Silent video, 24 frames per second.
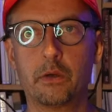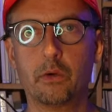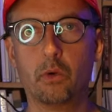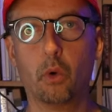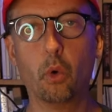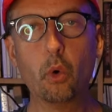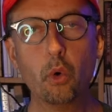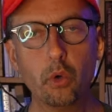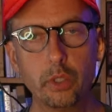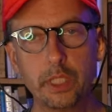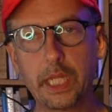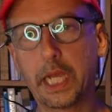
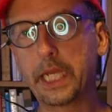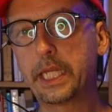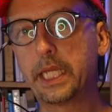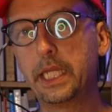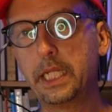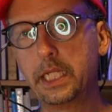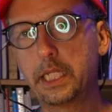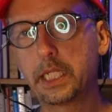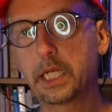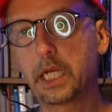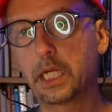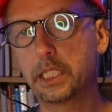大泣
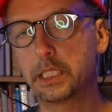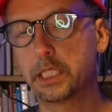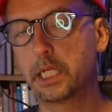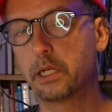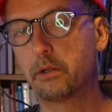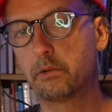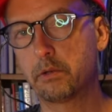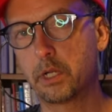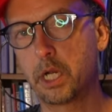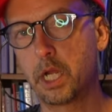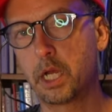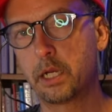きって感じな
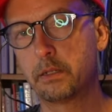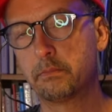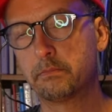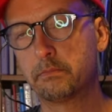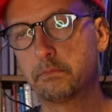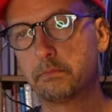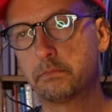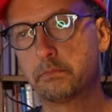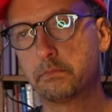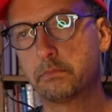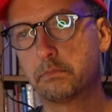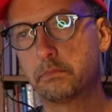のかな
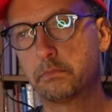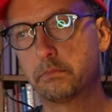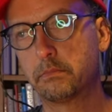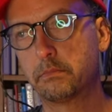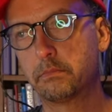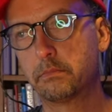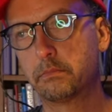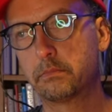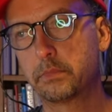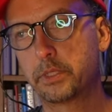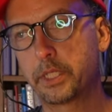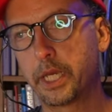
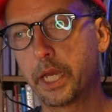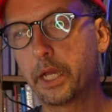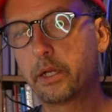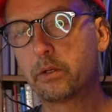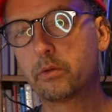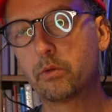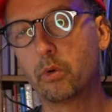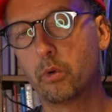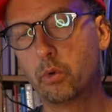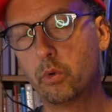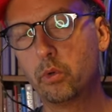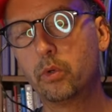結
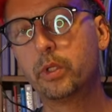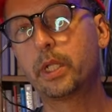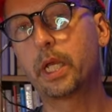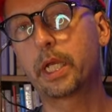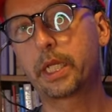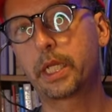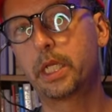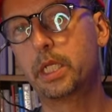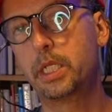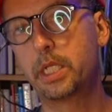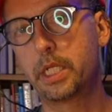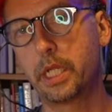構大泣
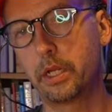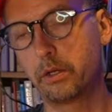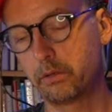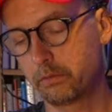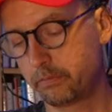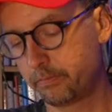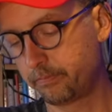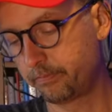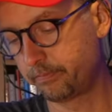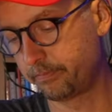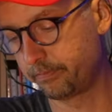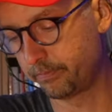きしてる
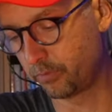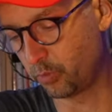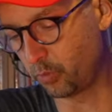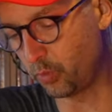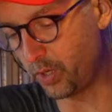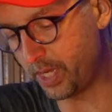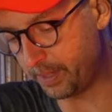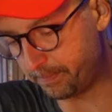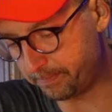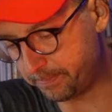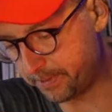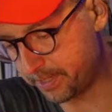
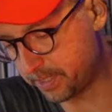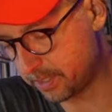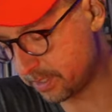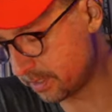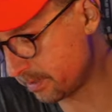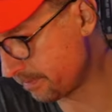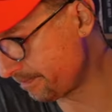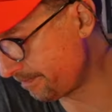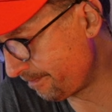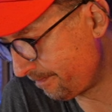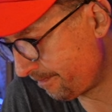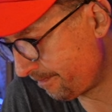weeps